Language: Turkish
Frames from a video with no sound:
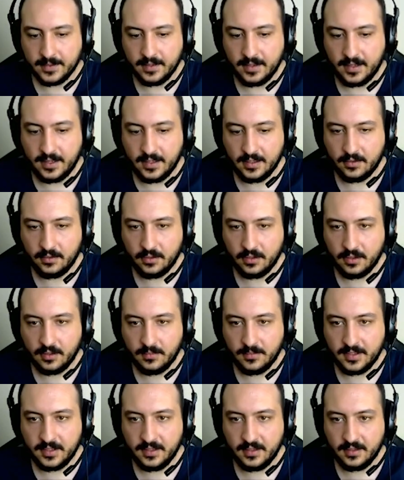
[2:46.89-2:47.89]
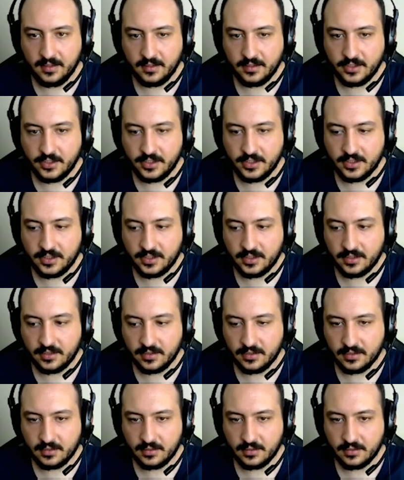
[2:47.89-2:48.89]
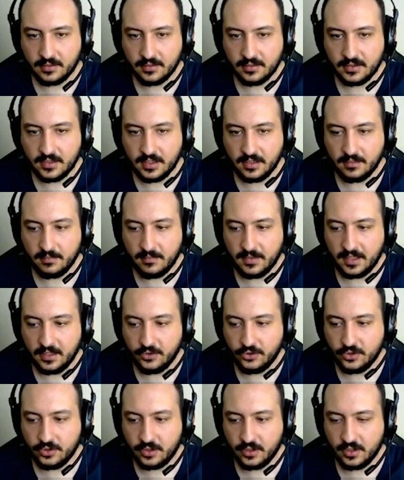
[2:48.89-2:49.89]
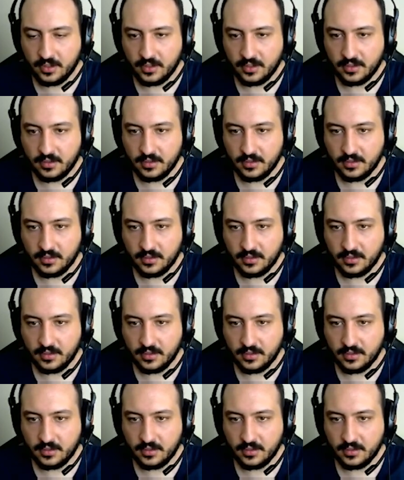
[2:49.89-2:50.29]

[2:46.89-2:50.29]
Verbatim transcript: Atla oğlum hadi. Şşş. Zetmalco.